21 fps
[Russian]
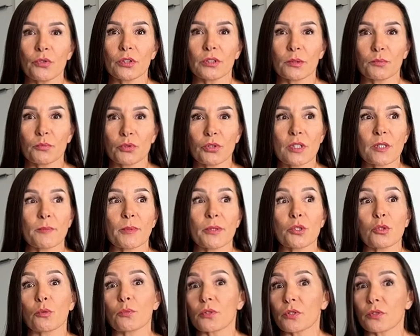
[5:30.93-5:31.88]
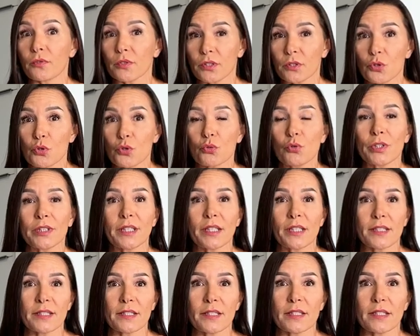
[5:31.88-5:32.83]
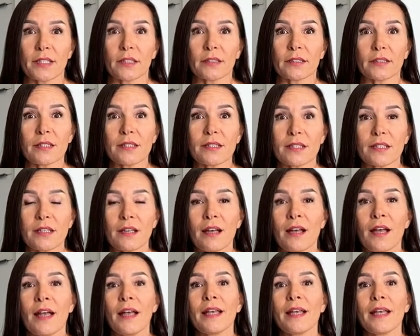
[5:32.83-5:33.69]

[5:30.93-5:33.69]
это будет способствовать инсулинорезистентности,